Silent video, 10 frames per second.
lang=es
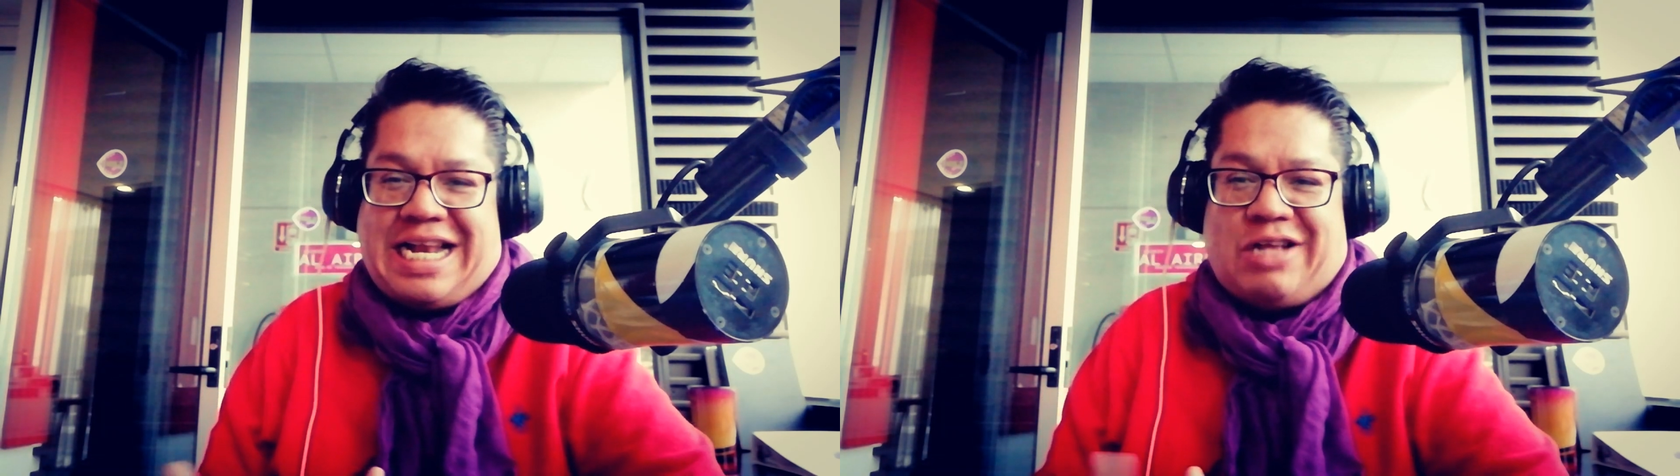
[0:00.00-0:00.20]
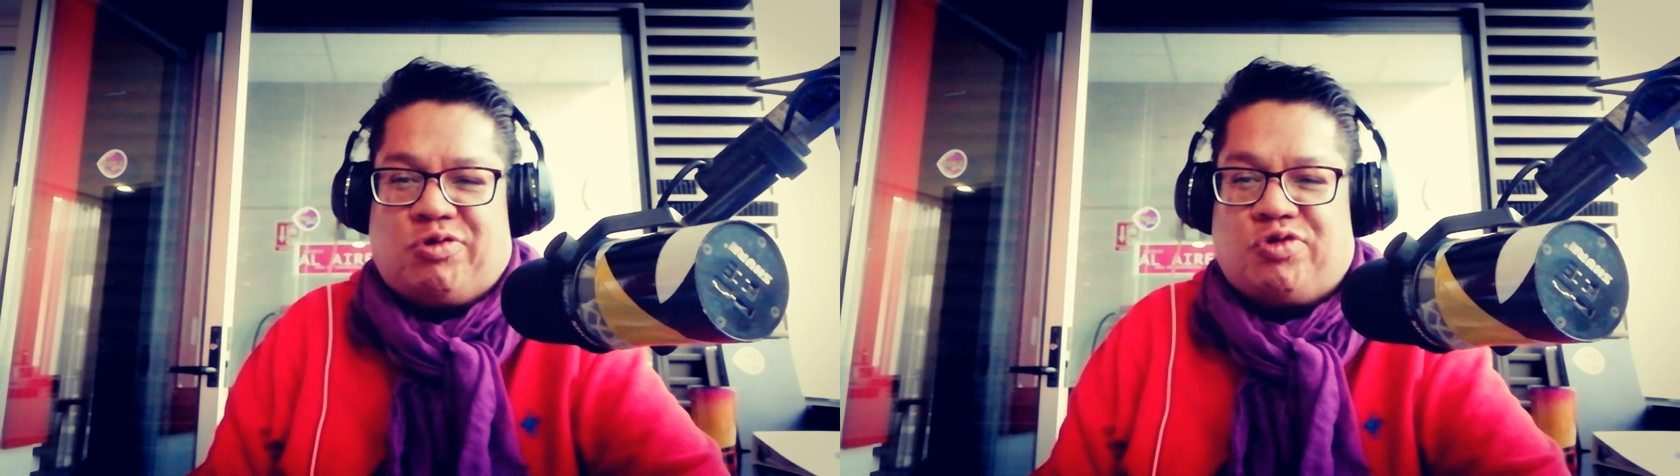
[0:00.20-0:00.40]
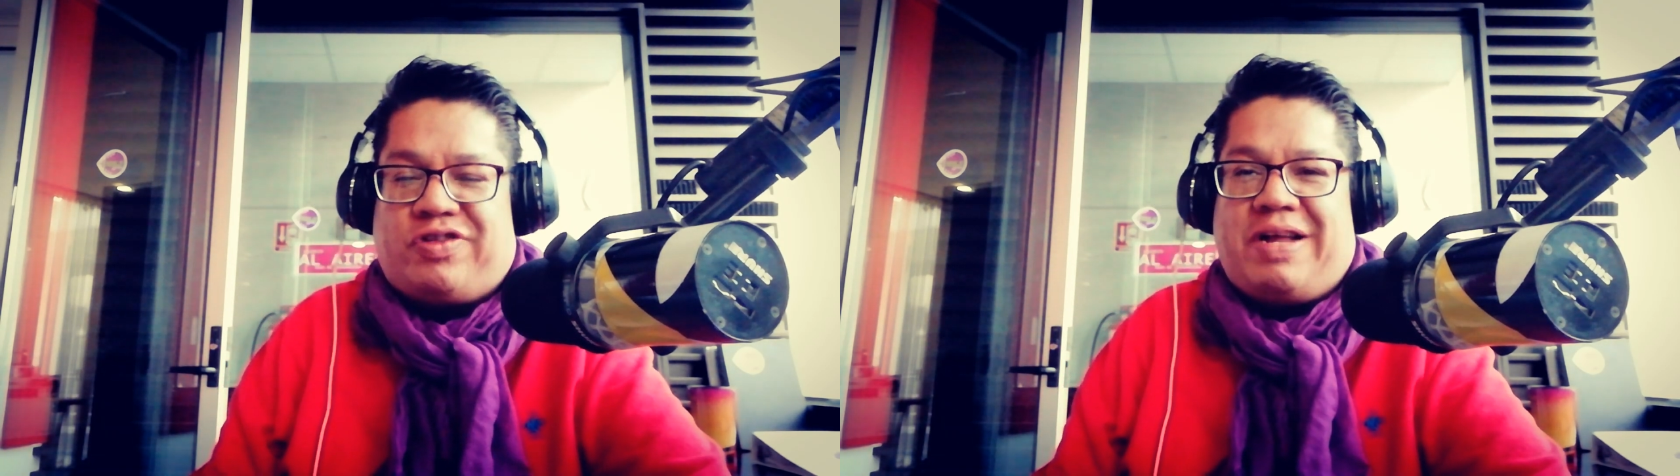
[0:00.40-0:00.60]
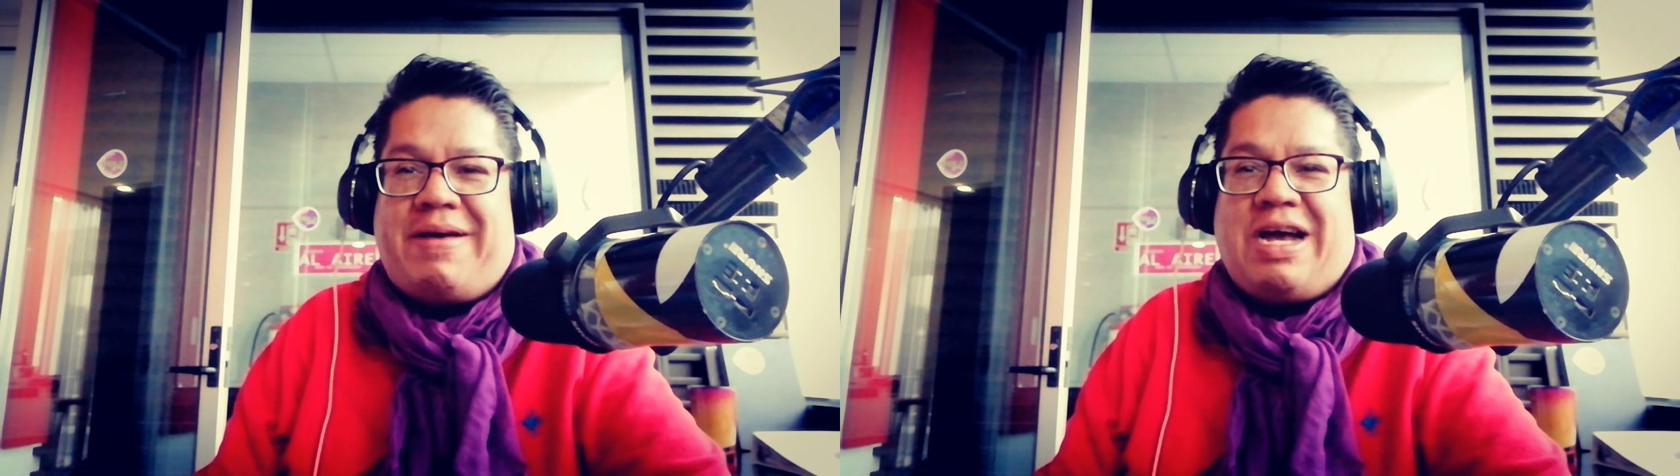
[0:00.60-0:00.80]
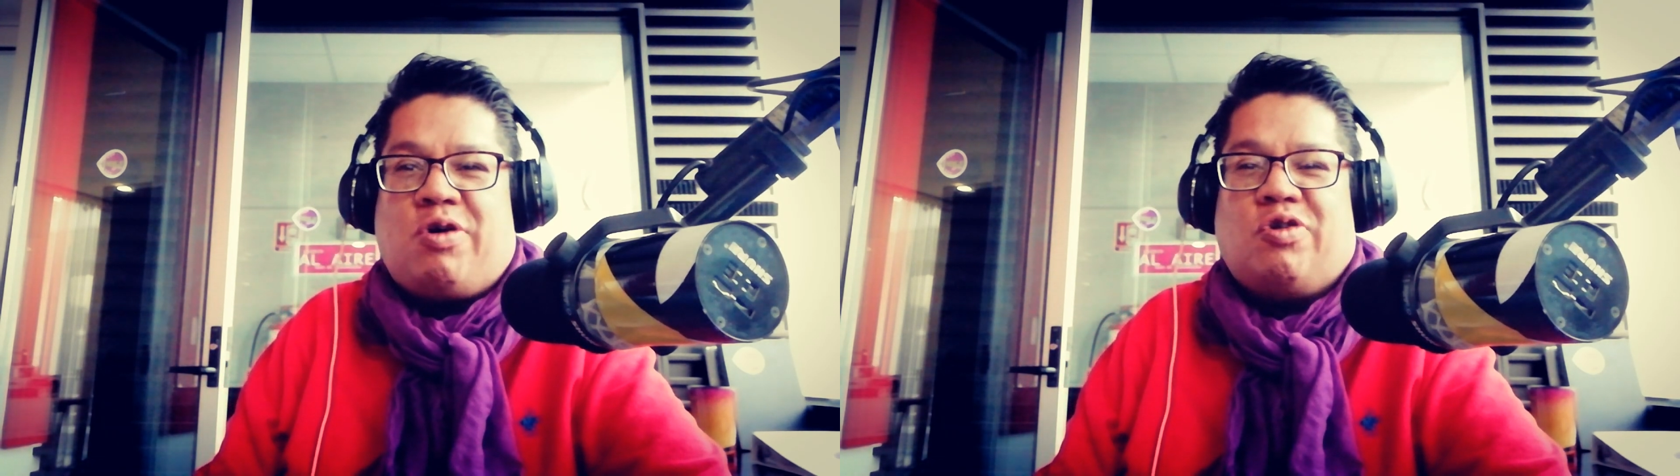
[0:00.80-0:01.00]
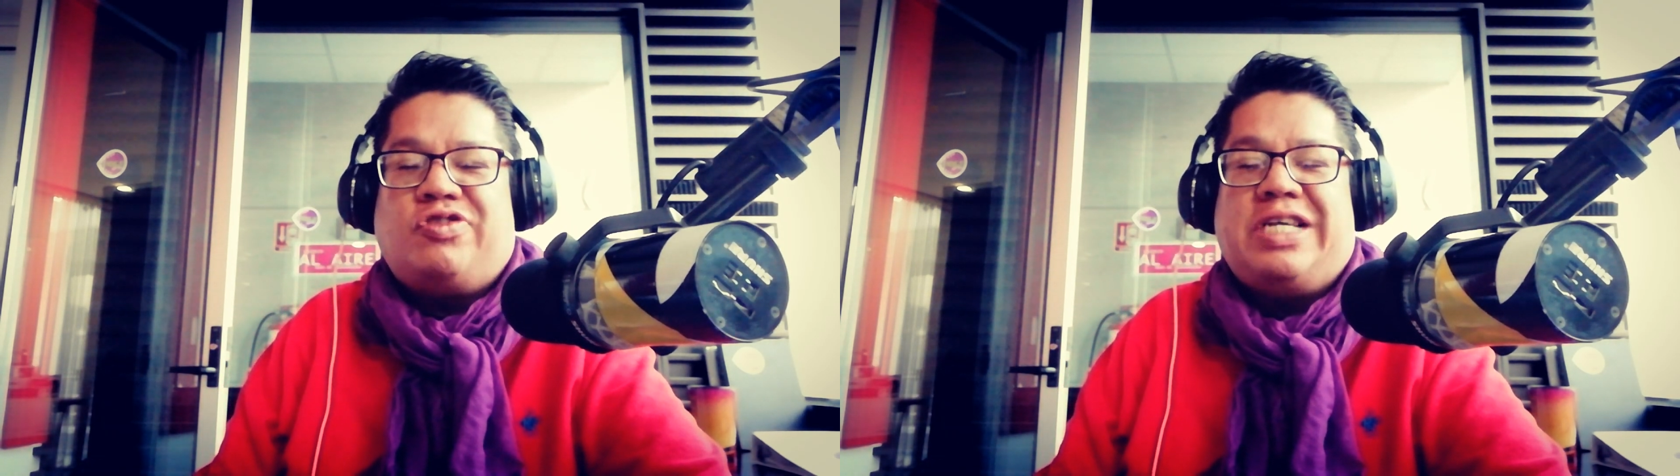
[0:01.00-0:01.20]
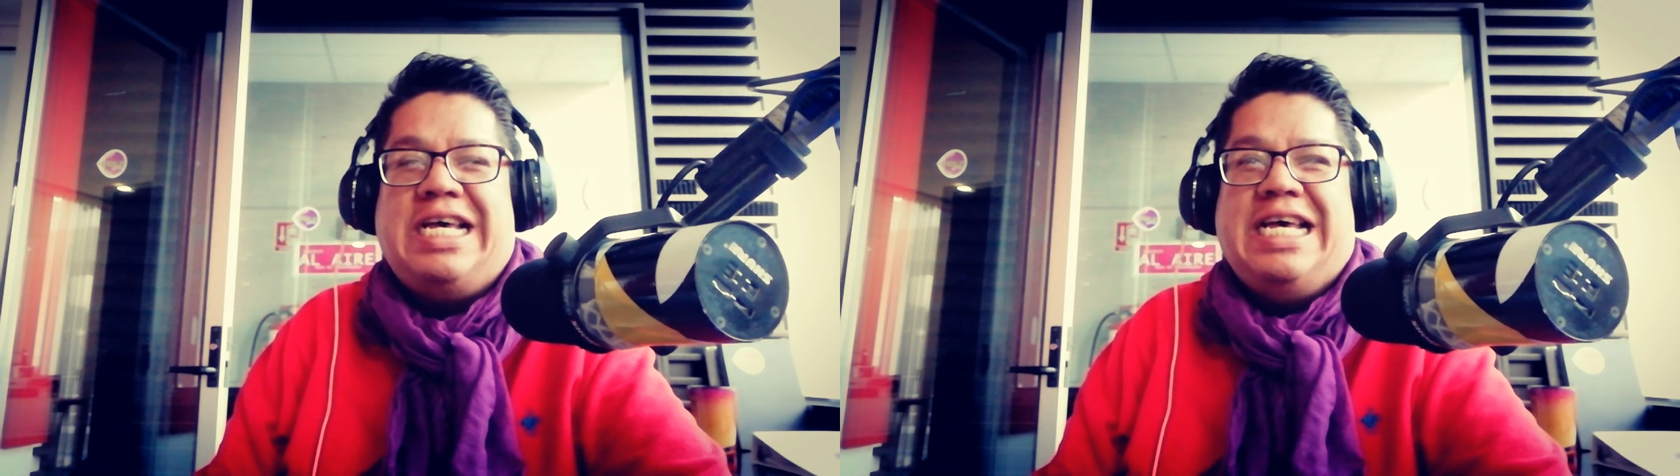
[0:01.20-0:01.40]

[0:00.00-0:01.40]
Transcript: a sus trabajos